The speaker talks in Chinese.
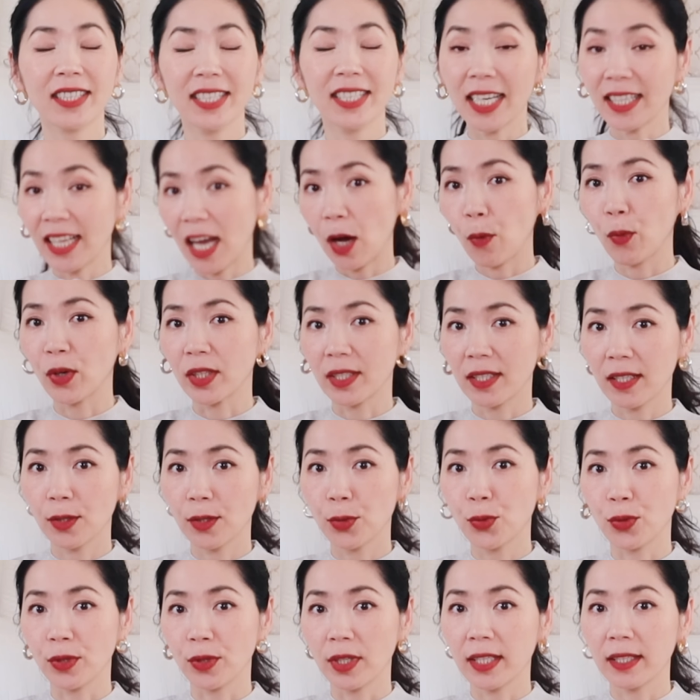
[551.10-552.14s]
再拿我自
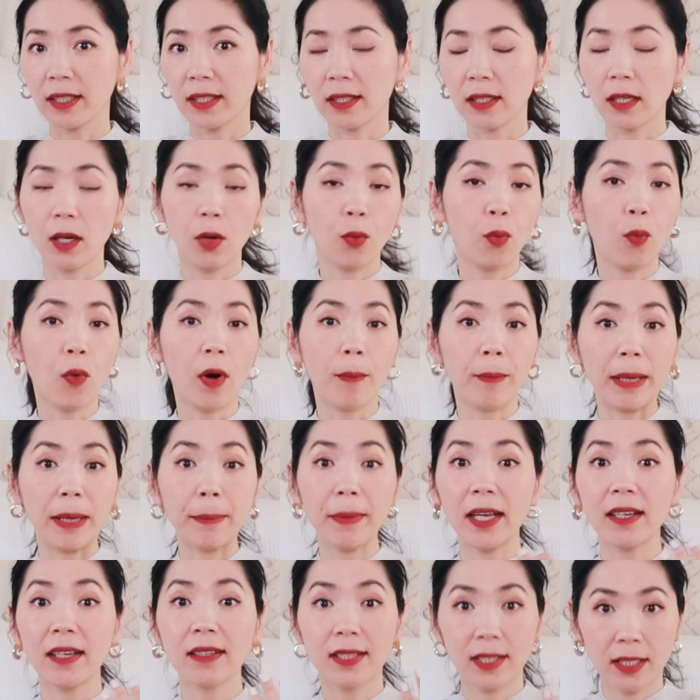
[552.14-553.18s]
己举例子，我明
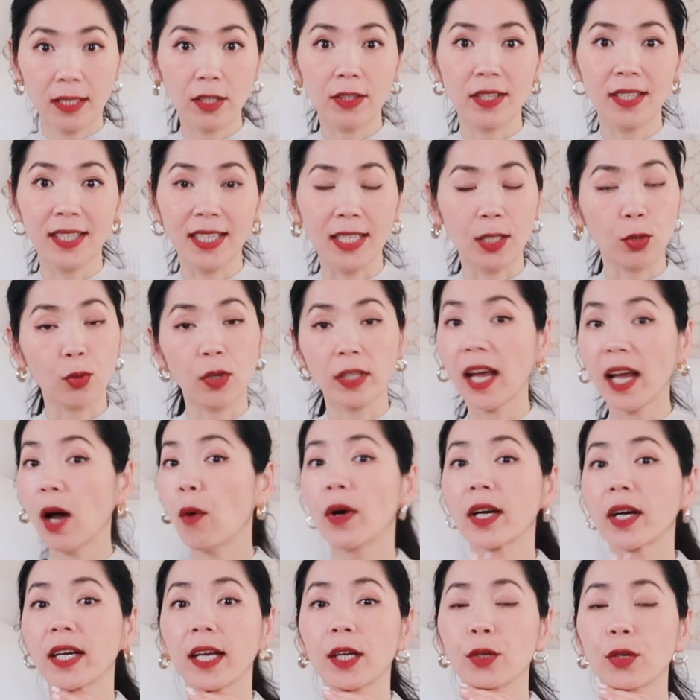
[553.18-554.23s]
明40几岁，但
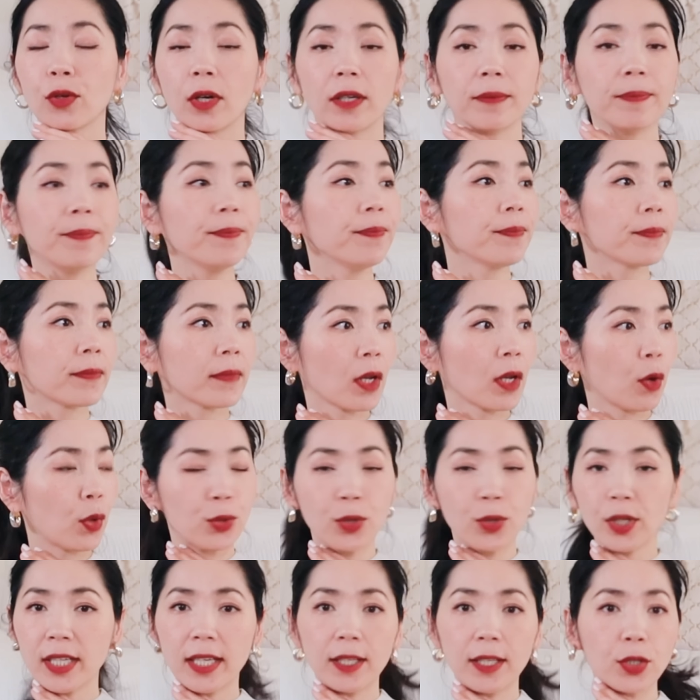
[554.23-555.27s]
我可以说，我
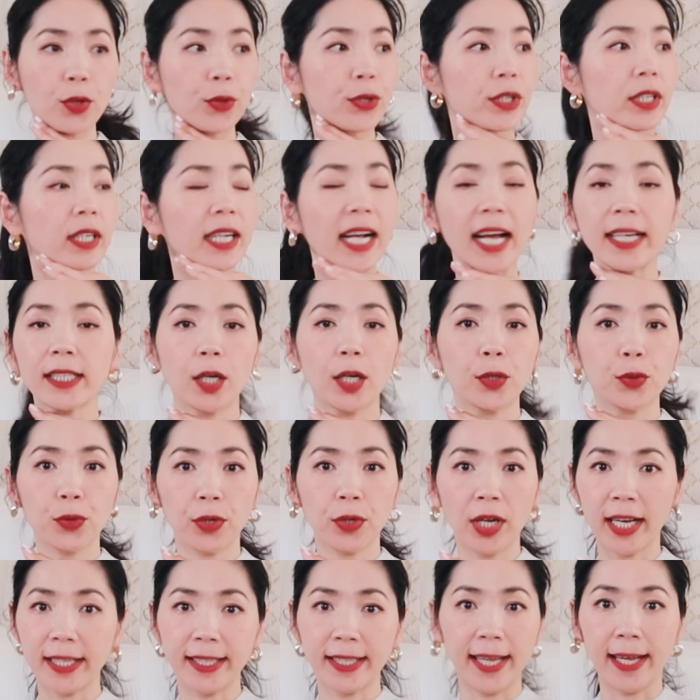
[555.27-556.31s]
最近就是看上
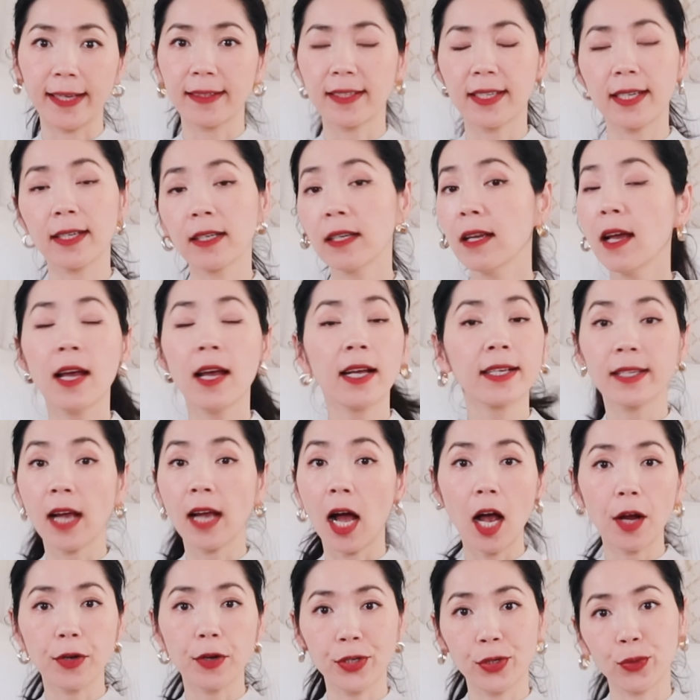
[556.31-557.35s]
去很年轻，
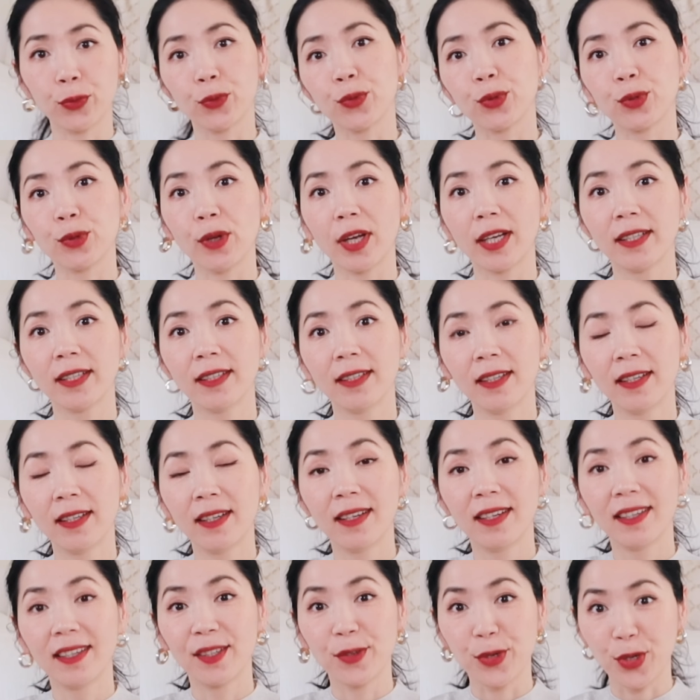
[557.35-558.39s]
像25岁。
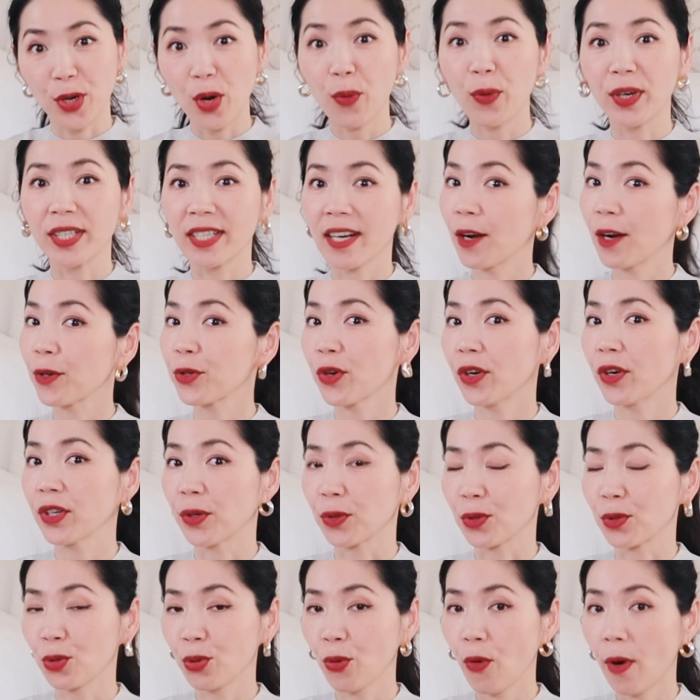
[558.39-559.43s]
你说我这样说
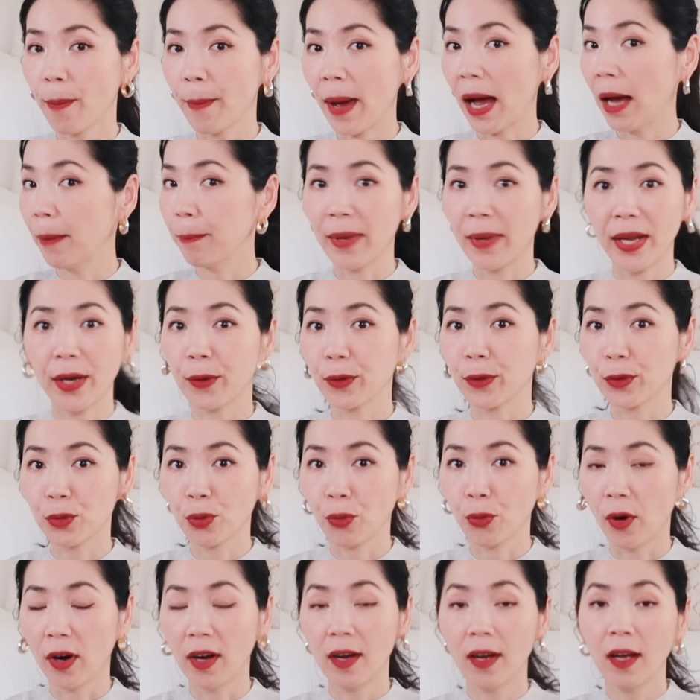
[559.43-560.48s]
有错吗？没有
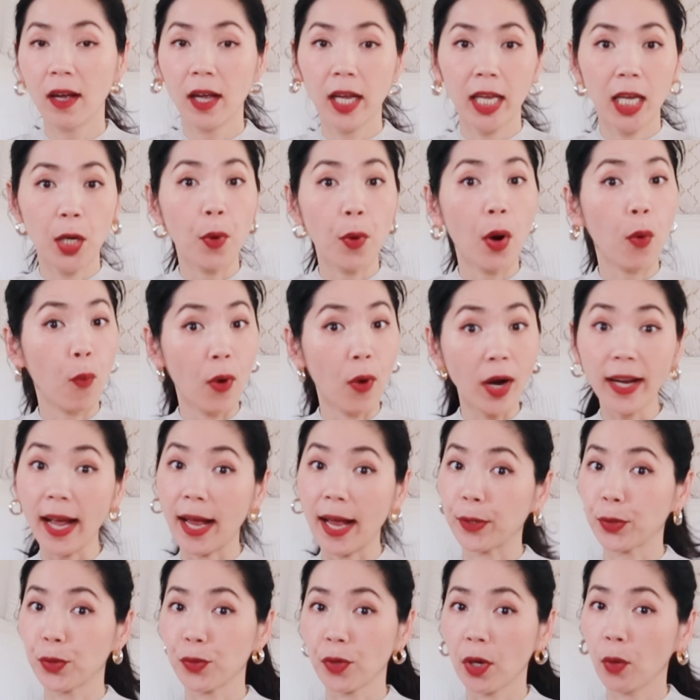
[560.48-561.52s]
错，因为我
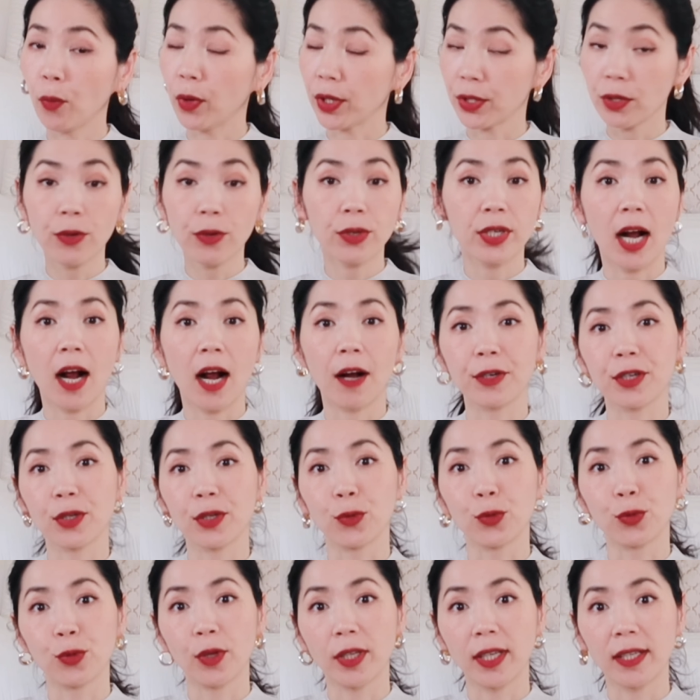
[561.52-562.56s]
感觉我就是
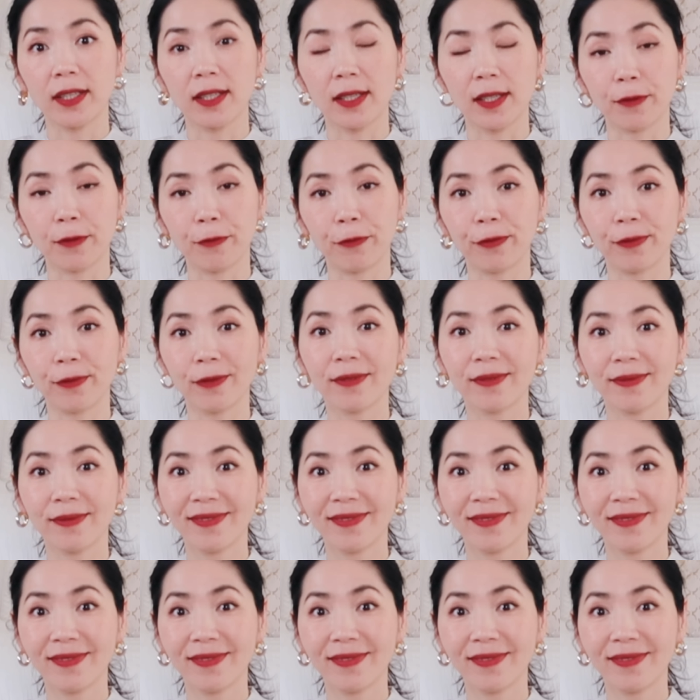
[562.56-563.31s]
25岁的肌肤，